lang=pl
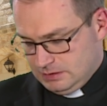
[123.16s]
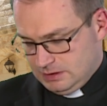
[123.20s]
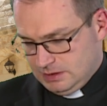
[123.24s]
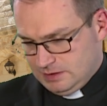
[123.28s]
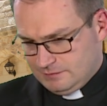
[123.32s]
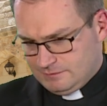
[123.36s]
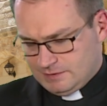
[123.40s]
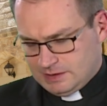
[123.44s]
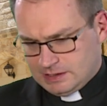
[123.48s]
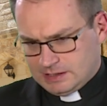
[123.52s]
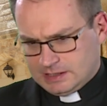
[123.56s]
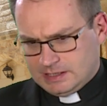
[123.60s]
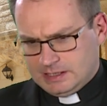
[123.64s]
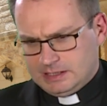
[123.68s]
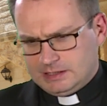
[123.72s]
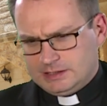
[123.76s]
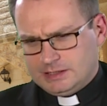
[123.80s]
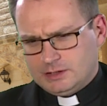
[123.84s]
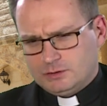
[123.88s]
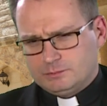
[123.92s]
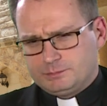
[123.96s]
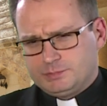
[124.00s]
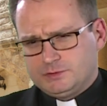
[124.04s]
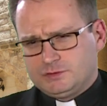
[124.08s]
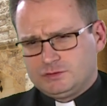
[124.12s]

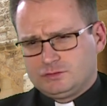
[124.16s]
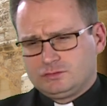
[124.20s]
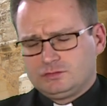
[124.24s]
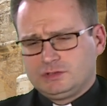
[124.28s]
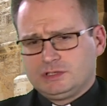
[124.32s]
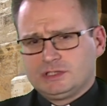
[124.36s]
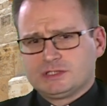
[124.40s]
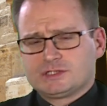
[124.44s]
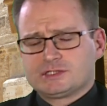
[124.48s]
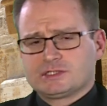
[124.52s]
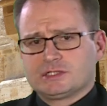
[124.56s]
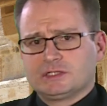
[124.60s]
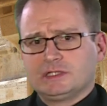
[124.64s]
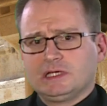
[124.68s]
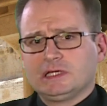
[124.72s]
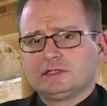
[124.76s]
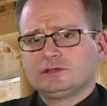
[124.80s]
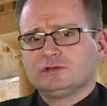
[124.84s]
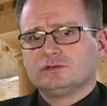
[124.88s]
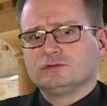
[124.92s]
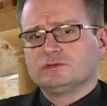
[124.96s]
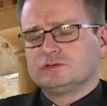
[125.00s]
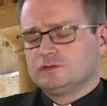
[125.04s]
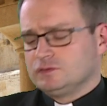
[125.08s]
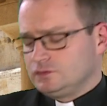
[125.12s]
Ewangelia opisuje jeszcze
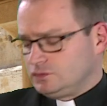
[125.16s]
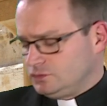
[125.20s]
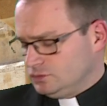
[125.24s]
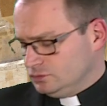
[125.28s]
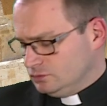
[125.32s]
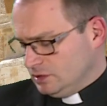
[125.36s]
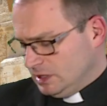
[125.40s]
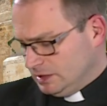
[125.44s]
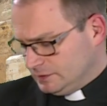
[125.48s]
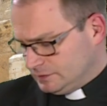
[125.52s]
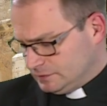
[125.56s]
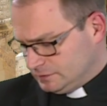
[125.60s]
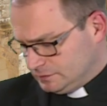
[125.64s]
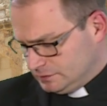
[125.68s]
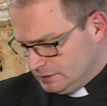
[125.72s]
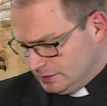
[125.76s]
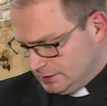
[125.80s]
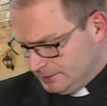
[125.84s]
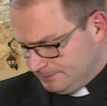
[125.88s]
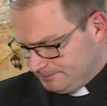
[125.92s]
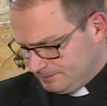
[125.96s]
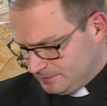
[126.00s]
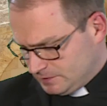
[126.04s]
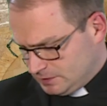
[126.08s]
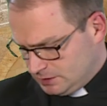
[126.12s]
jedną
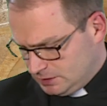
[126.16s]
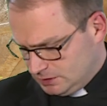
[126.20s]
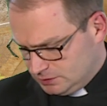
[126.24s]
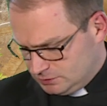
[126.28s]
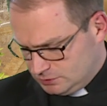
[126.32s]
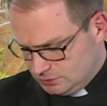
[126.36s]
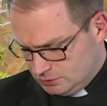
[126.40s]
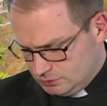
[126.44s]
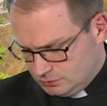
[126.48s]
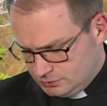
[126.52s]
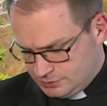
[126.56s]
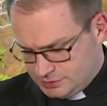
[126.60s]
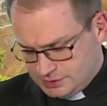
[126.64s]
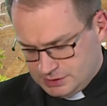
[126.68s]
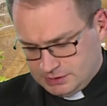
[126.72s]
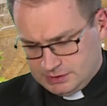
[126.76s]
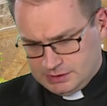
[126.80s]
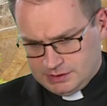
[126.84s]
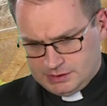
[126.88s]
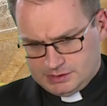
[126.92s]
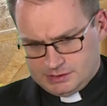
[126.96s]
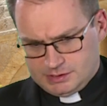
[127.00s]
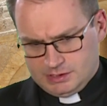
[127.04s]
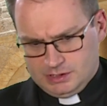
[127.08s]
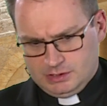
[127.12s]
sytuację, kiedy ludzie
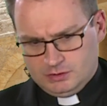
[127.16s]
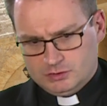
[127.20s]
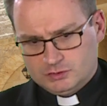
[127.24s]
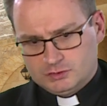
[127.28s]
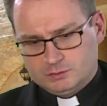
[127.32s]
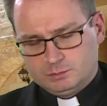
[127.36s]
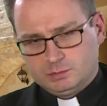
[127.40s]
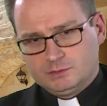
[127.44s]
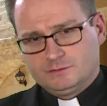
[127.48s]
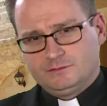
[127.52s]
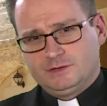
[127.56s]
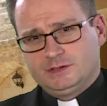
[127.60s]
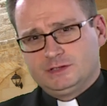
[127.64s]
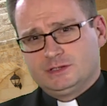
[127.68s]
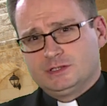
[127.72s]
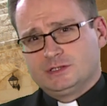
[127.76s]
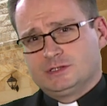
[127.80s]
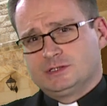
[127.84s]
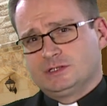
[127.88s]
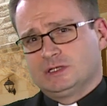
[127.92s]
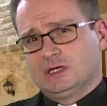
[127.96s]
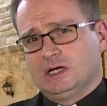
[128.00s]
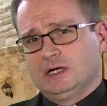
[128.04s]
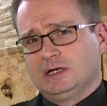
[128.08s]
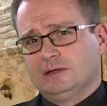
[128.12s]
nie chcieli
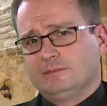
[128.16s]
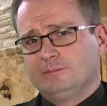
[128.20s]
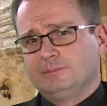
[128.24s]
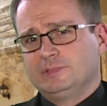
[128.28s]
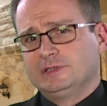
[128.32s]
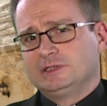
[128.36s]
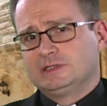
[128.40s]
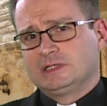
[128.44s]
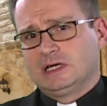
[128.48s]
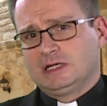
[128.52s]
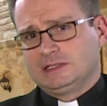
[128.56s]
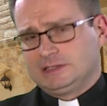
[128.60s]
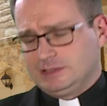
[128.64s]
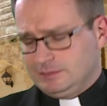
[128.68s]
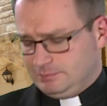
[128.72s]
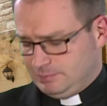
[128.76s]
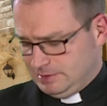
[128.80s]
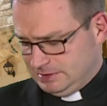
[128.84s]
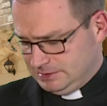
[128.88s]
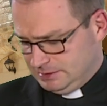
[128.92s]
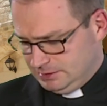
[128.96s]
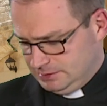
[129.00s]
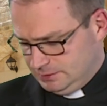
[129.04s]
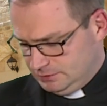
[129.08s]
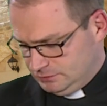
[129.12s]
odpowiedzieć na pytanie
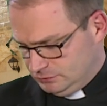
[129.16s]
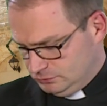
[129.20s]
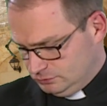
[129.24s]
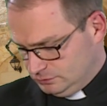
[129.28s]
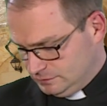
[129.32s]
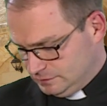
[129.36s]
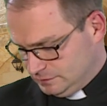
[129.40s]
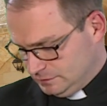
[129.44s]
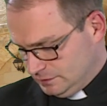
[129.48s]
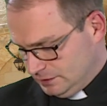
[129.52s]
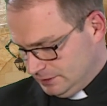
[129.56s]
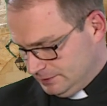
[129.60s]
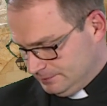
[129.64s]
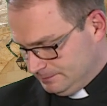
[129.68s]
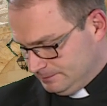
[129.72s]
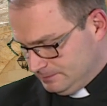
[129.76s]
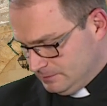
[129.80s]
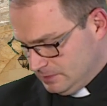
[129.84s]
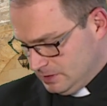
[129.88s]
Pana Jezusa.